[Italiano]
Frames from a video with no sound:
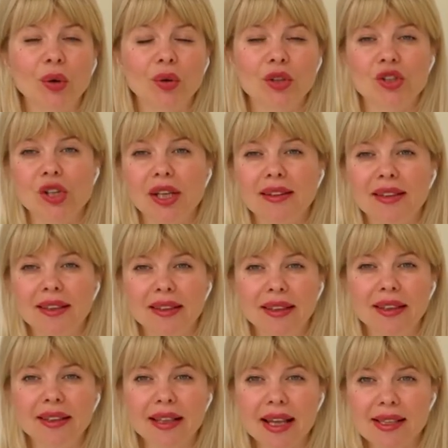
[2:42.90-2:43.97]
oggetti
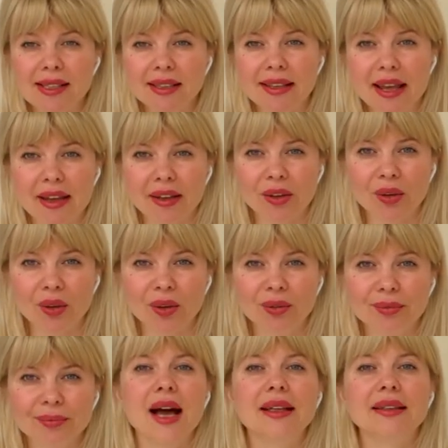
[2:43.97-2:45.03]
di
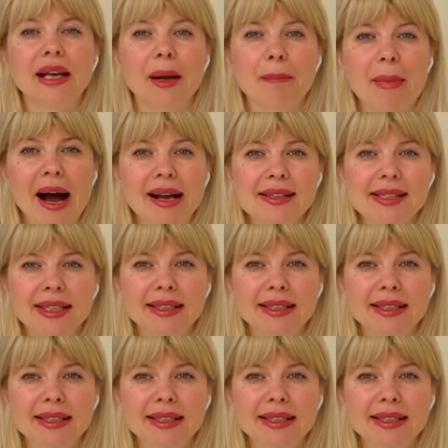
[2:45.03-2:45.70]
desiderio, tra maxi